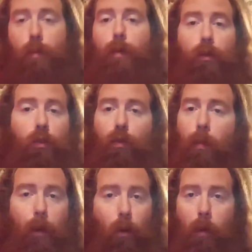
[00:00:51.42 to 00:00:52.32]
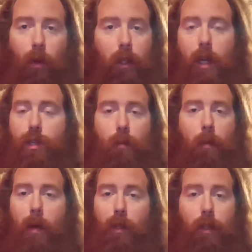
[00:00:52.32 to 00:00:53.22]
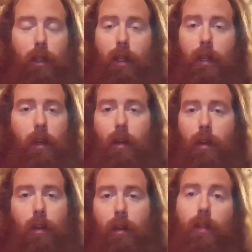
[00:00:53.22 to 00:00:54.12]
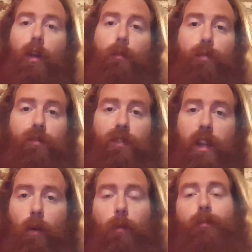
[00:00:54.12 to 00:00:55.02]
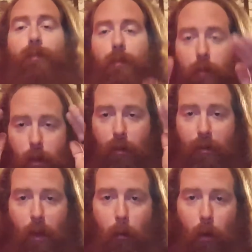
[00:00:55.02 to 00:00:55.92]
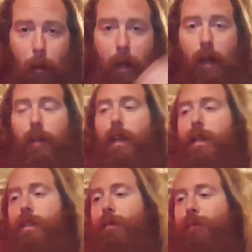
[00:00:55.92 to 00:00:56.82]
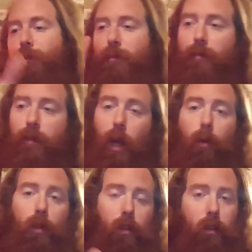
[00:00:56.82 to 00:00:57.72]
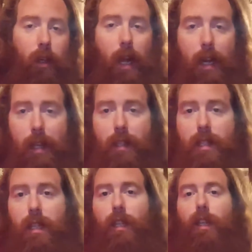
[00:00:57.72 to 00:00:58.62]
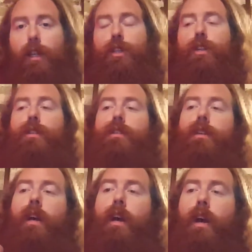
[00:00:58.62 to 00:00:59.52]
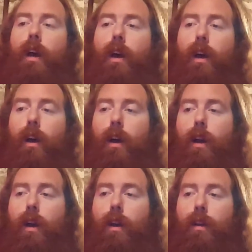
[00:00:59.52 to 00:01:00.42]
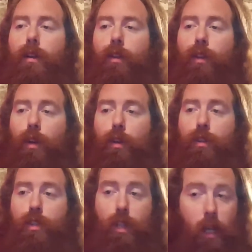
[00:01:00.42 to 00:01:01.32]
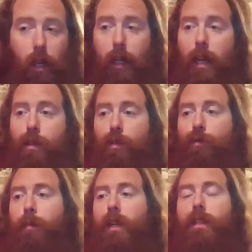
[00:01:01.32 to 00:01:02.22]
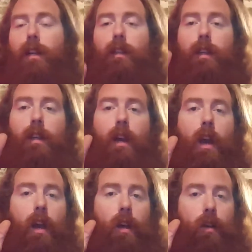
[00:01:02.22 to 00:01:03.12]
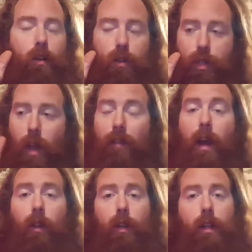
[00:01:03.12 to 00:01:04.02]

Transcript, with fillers: peux pas tout couper au montage, à un moment donné, euh, il n'y aura plus de vidéo. Fermons la parenthèse. Donc, la ligne Sea Delicious, que j'ai l'occasion de vous présenter, j'avais hâte de